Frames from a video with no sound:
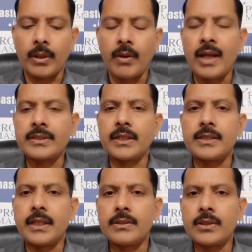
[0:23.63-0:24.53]
మనం
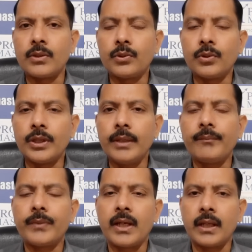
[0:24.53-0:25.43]
ఆన్సర్ చేయడం జరుగుతుంది
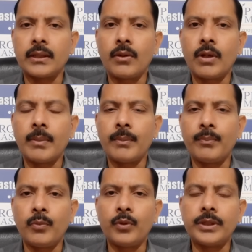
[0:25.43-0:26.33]
ఇక్కడంతా కూడా మనం
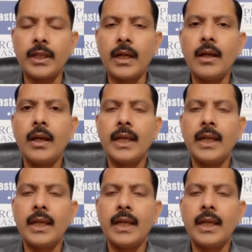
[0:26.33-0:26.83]
పూర్తిగా